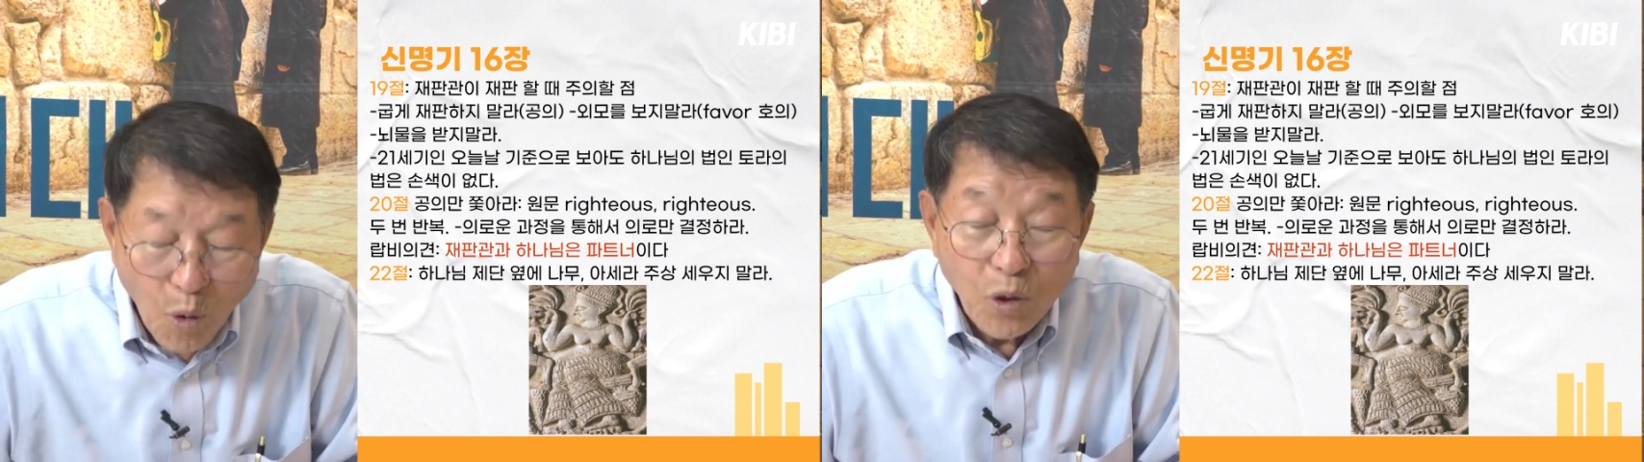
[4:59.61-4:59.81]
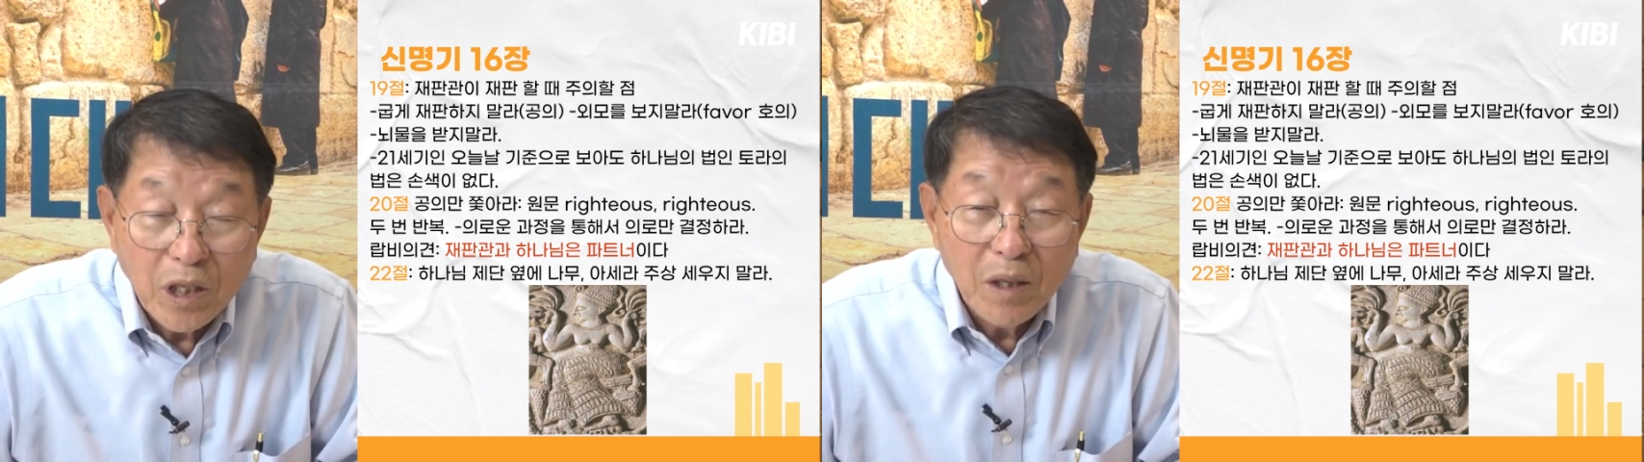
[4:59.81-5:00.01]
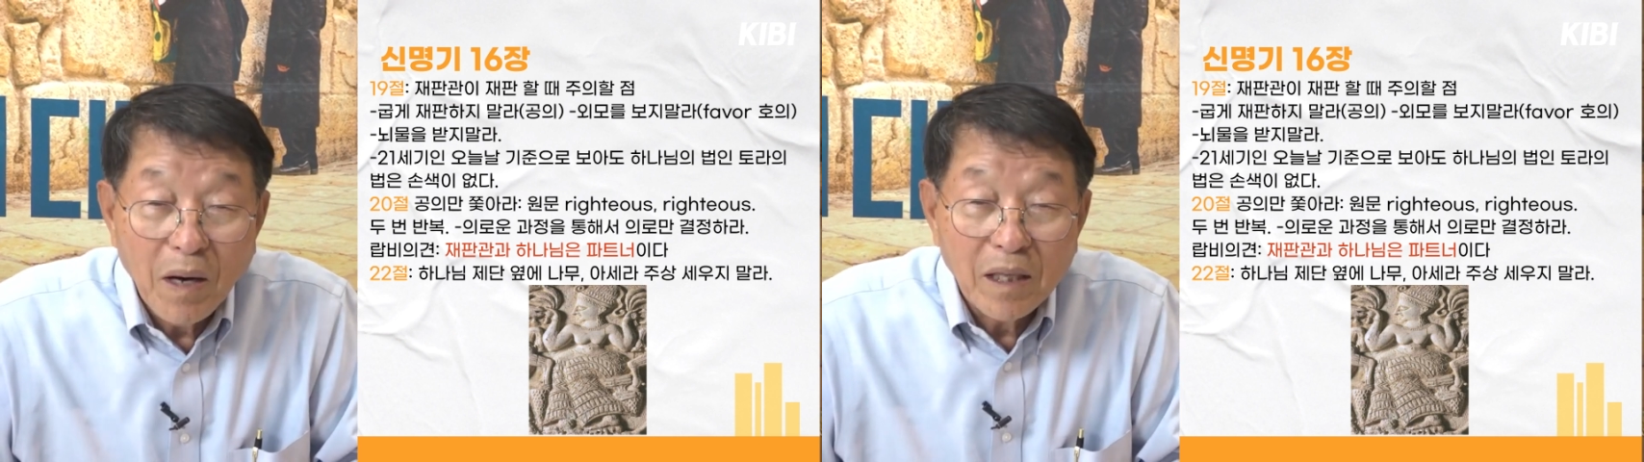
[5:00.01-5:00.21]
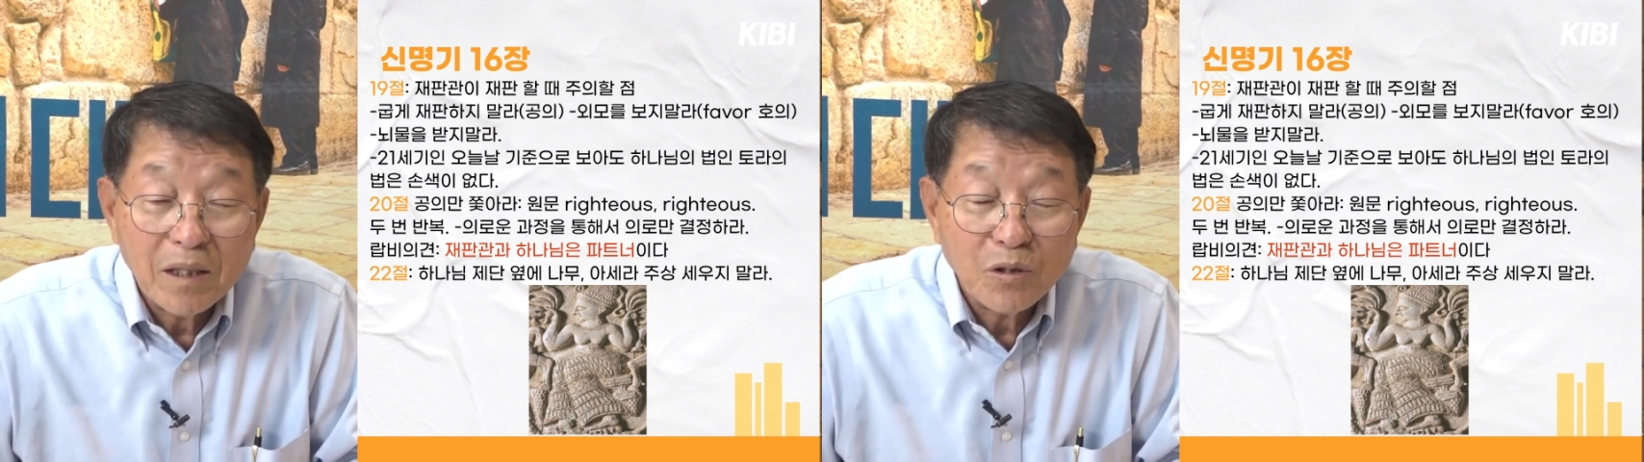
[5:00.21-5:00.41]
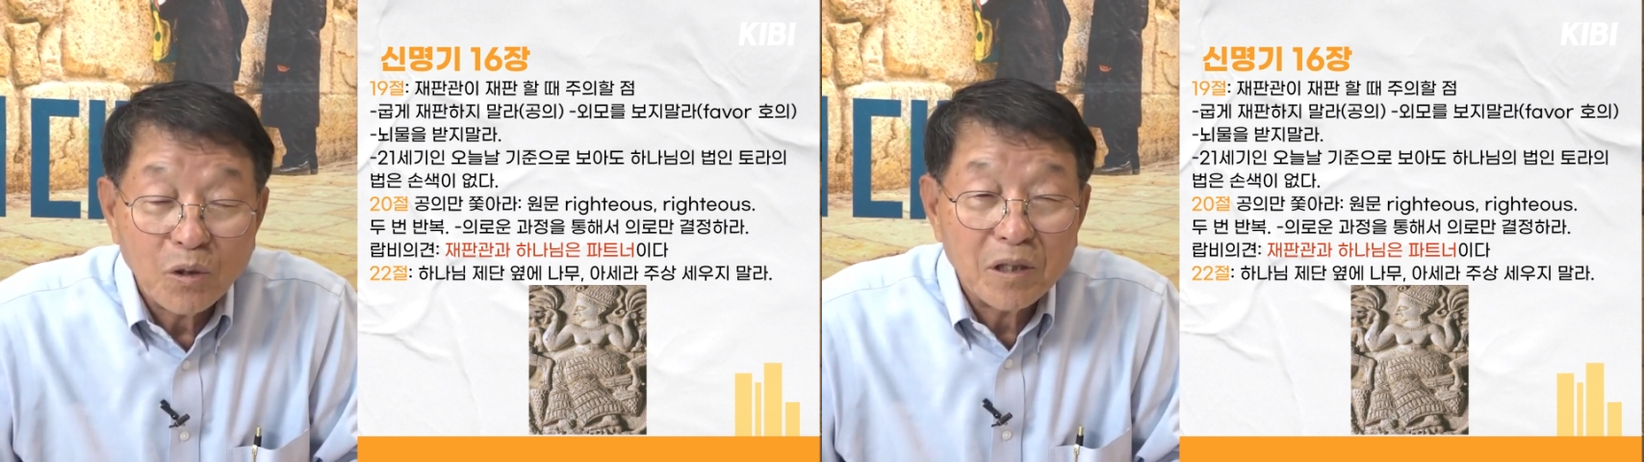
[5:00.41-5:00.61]

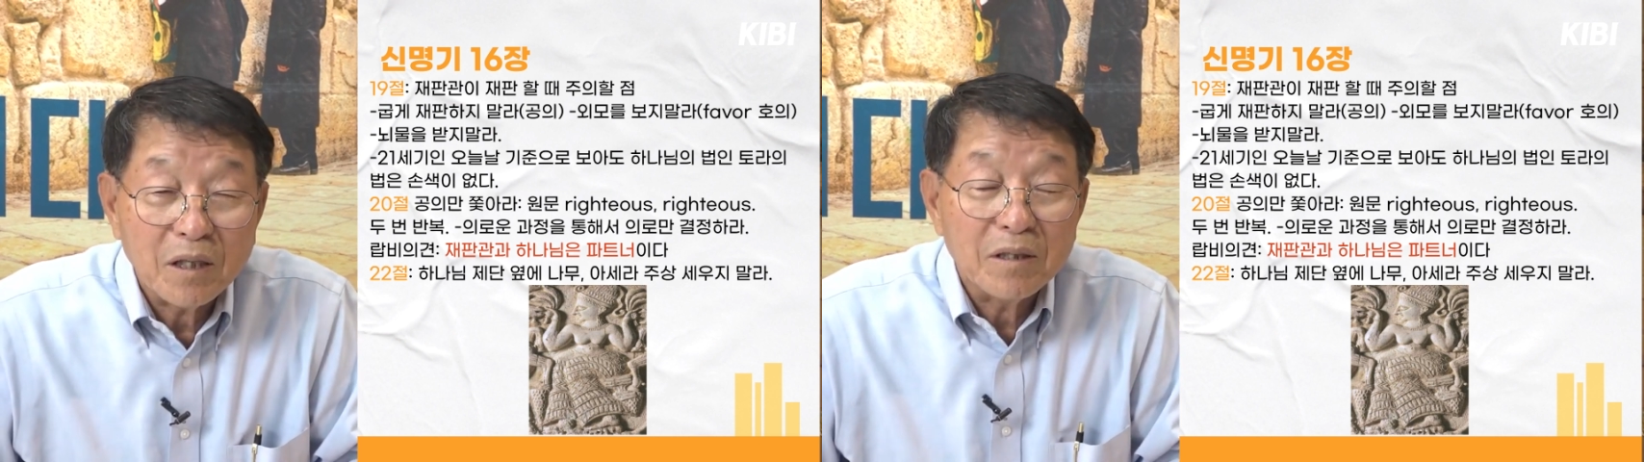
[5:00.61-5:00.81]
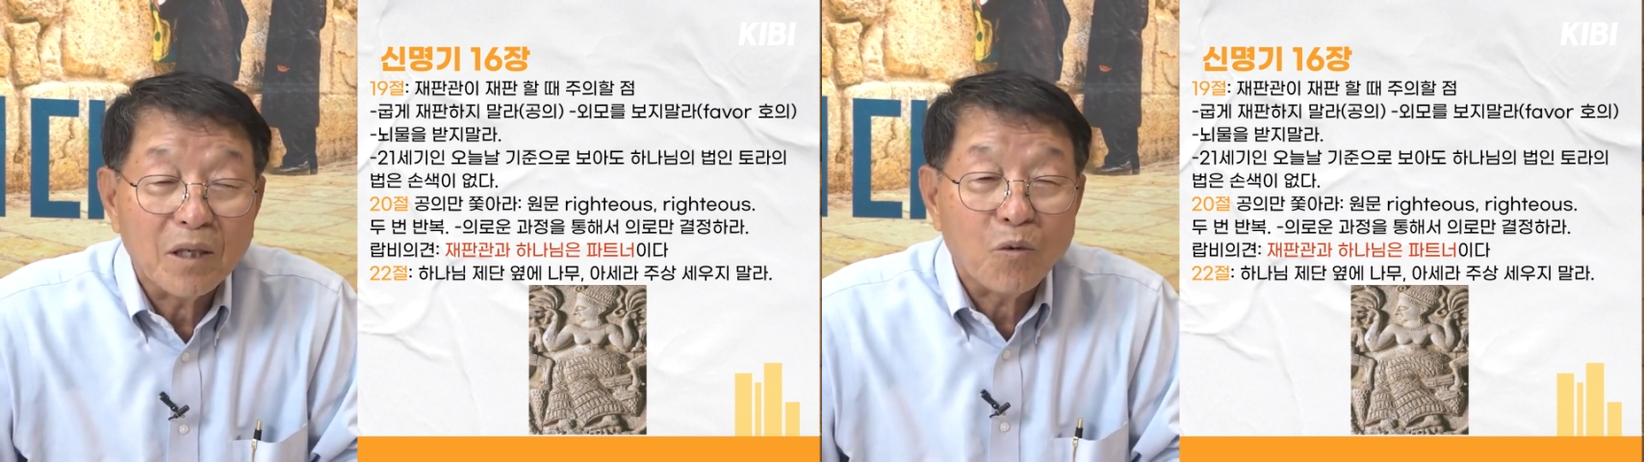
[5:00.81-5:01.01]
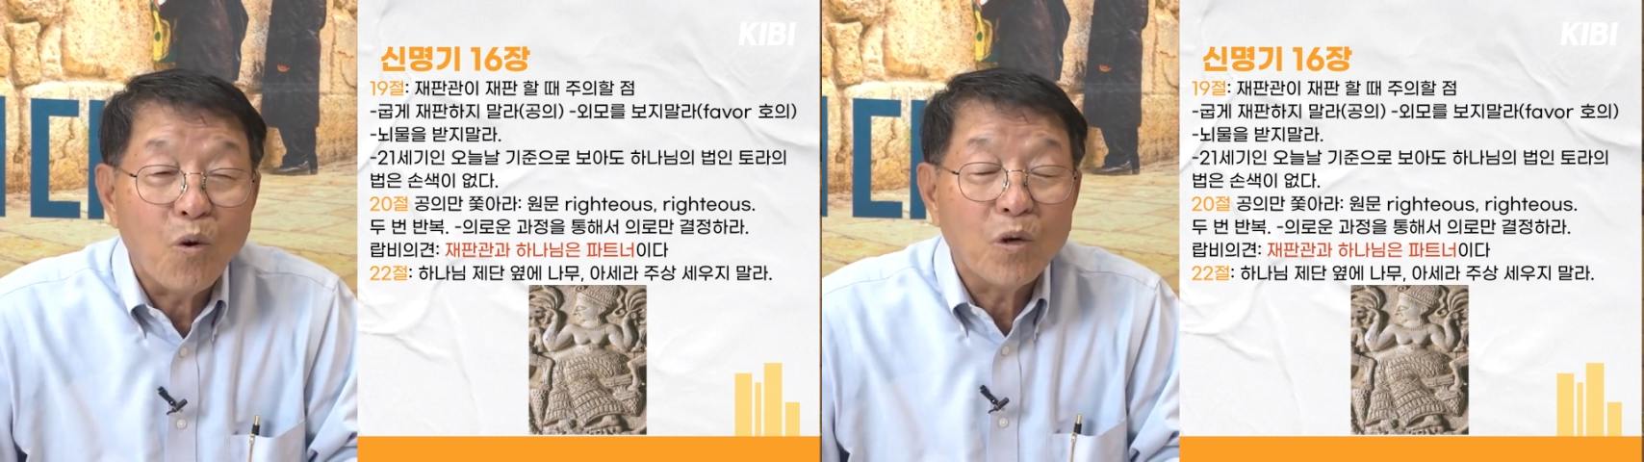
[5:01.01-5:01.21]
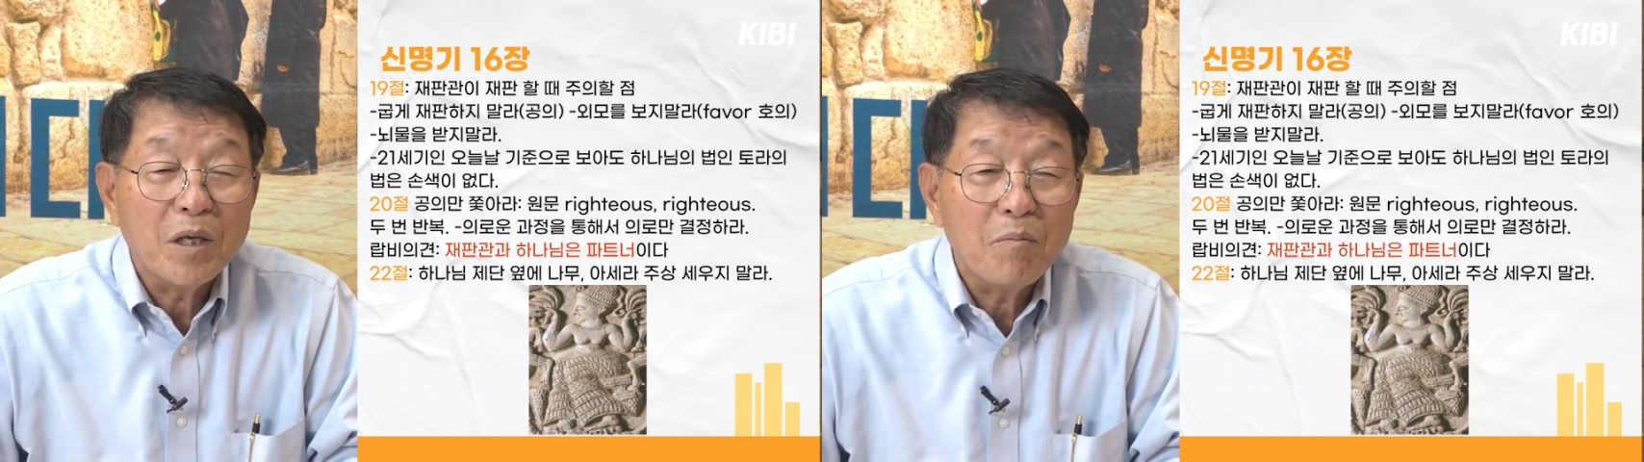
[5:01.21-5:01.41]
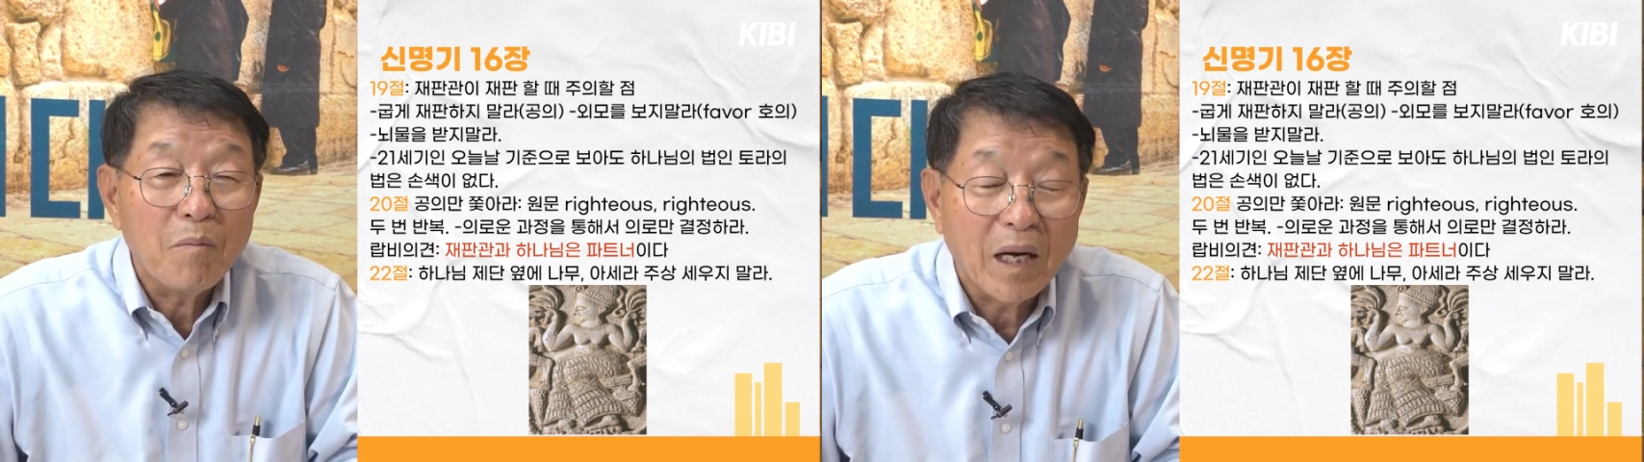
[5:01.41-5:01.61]
공의만을 쫓아오는데
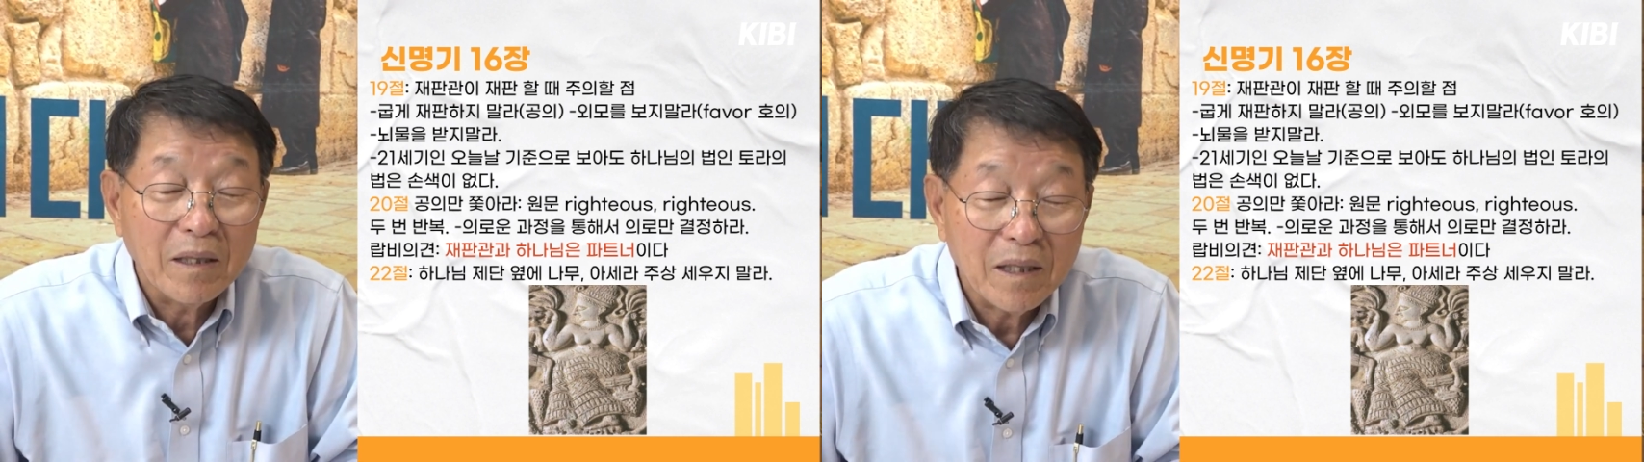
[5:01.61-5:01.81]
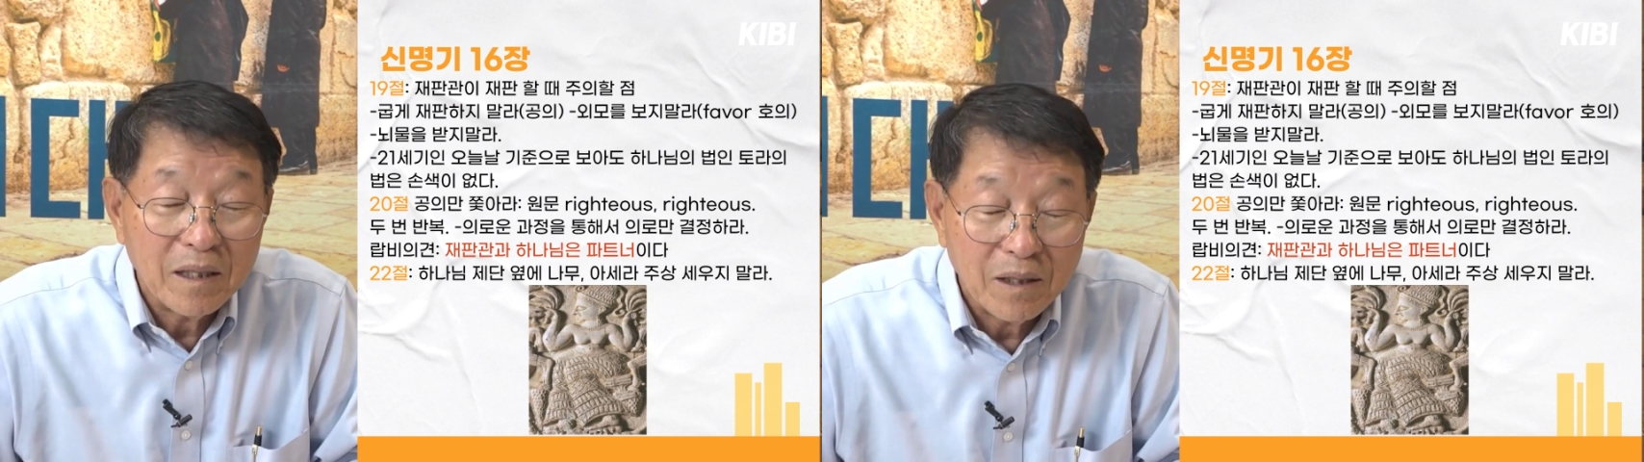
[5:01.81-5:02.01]
공의만